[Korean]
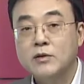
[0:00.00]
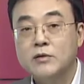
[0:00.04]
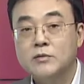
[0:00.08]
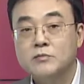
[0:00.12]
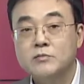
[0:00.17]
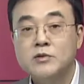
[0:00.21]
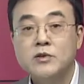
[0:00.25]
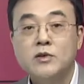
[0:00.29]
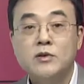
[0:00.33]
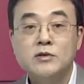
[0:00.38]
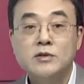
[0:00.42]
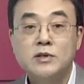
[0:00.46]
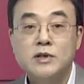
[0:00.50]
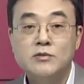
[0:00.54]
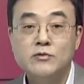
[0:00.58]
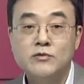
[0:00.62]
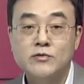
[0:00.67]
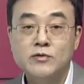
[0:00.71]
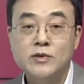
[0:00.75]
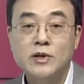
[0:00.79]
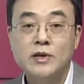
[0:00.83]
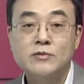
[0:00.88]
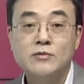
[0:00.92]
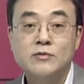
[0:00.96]
물론 이제
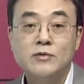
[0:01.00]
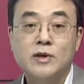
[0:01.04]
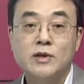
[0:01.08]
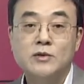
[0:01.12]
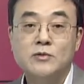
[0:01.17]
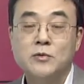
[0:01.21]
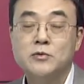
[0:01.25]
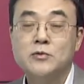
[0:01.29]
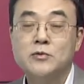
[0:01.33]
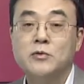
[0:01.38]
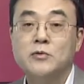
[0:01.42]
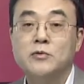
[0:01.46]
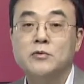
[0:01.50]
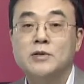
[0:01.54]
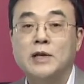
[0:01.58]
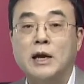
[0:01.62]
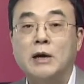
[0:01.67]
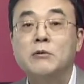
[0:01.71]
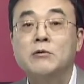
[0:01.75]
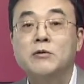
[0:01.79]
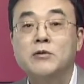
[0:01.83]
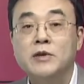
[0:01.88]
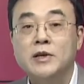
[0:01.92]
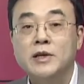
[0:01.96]
중간중간 조정은
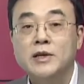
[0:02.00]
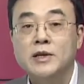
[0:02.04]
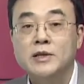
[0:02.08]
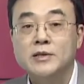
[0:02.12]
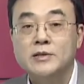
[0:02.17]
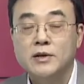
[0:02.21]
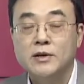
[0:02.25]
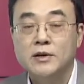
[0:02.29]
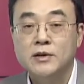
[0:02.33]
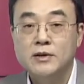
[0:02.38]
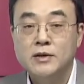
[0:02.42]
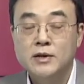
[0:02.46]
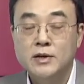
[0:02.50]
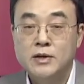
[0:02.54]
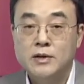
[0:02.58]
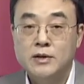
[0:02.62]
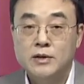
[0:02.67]
나올 수 있겠죠.